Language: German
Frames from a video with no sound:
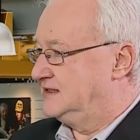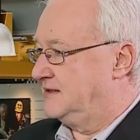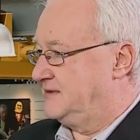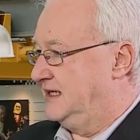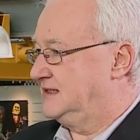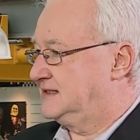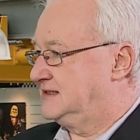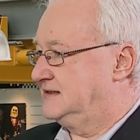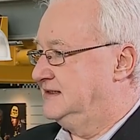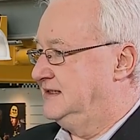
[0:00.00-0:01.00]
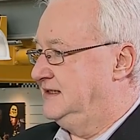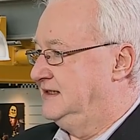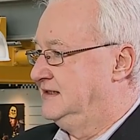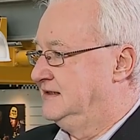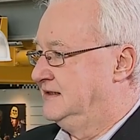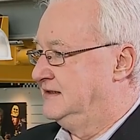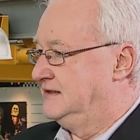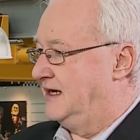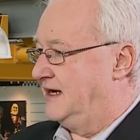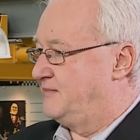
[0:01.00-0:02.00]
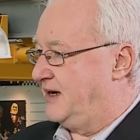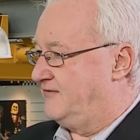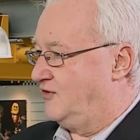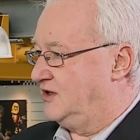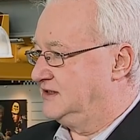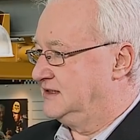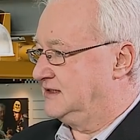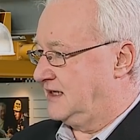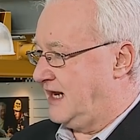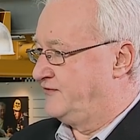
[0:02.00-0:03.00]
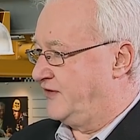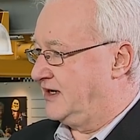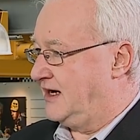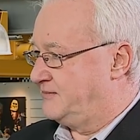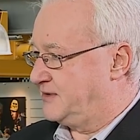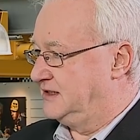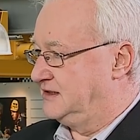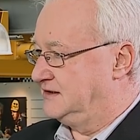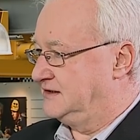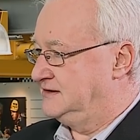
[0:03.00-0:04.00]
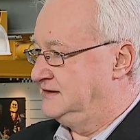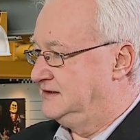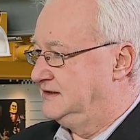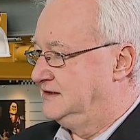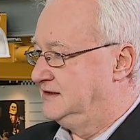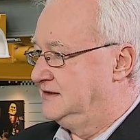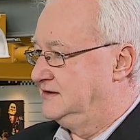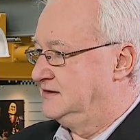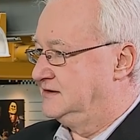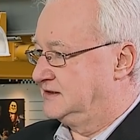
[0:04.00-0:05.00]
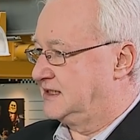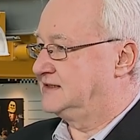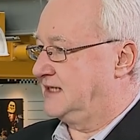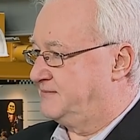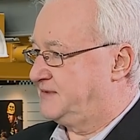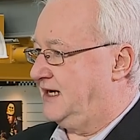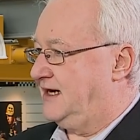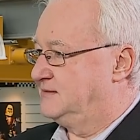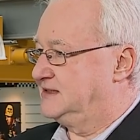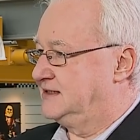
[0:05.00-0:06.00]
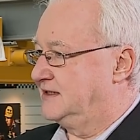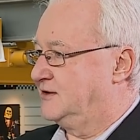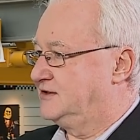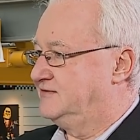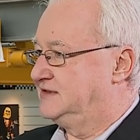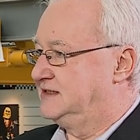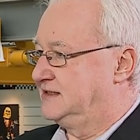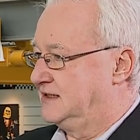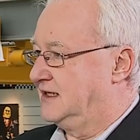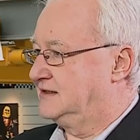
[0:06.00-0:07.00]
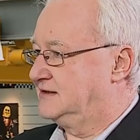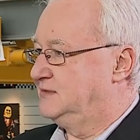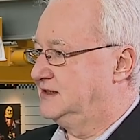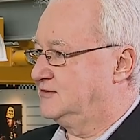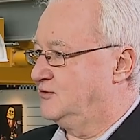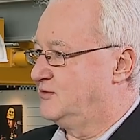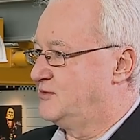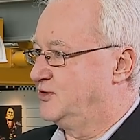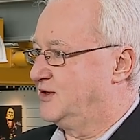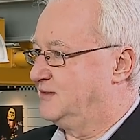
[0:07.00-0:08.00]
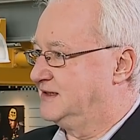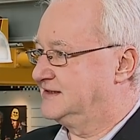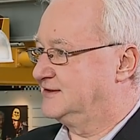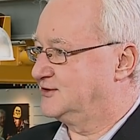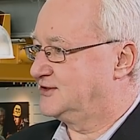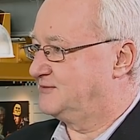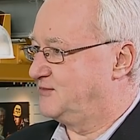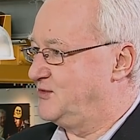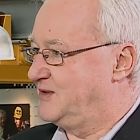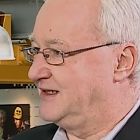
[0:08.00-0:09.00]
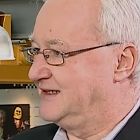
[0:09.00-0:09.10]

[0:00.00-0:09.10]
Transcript: ist aber erst in ein paar Wochen, Anfang April. April ne? mhm, genau. Das heißt, ab da haben Sie dann auch die Visitenkarte mit Oberbürgermeister der Stadt Böblingen.